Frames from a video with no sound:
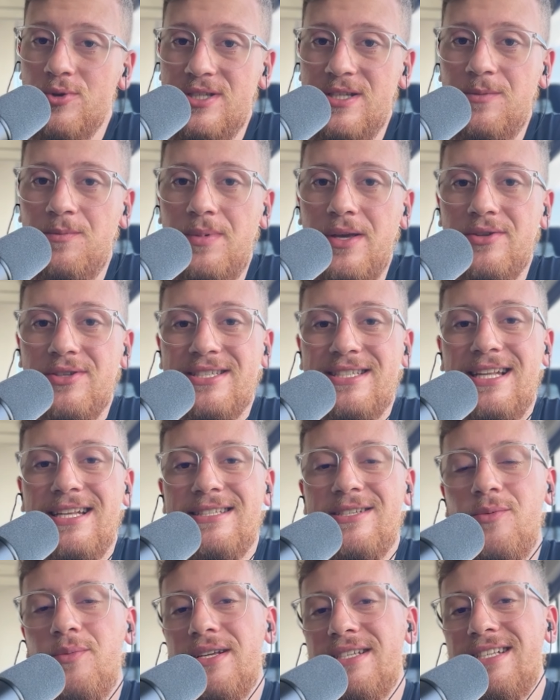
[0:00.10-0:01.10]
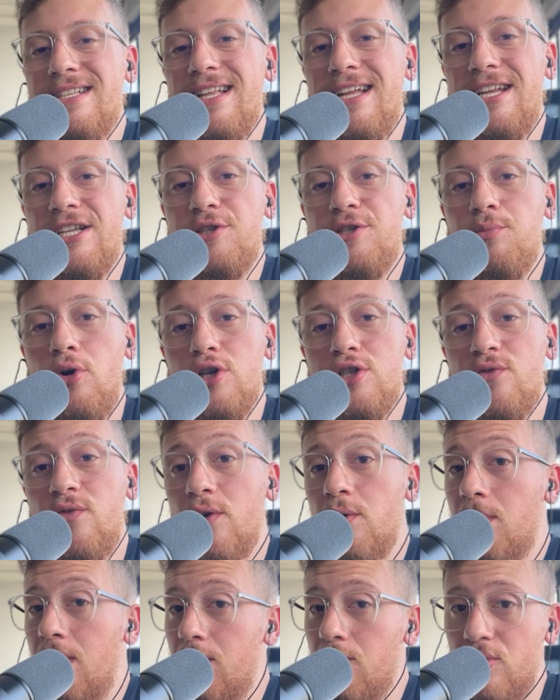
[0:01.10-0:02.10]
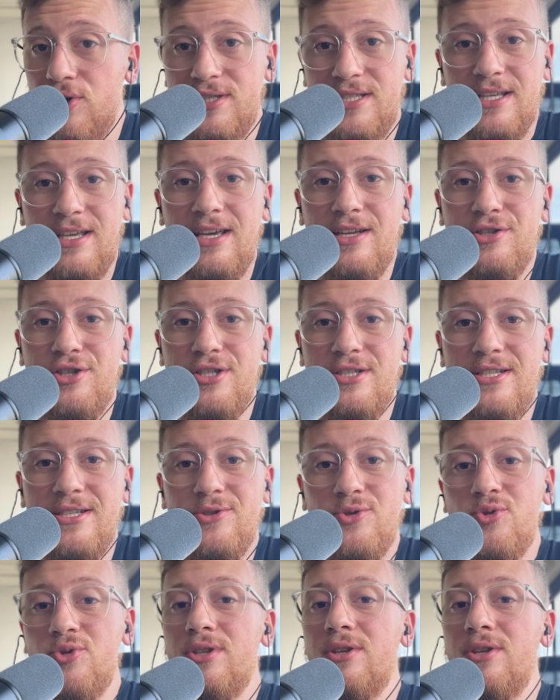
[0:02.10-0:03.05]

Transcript: desempenho da seleção brasileira de boxe foi uma bosta. Quem disse isso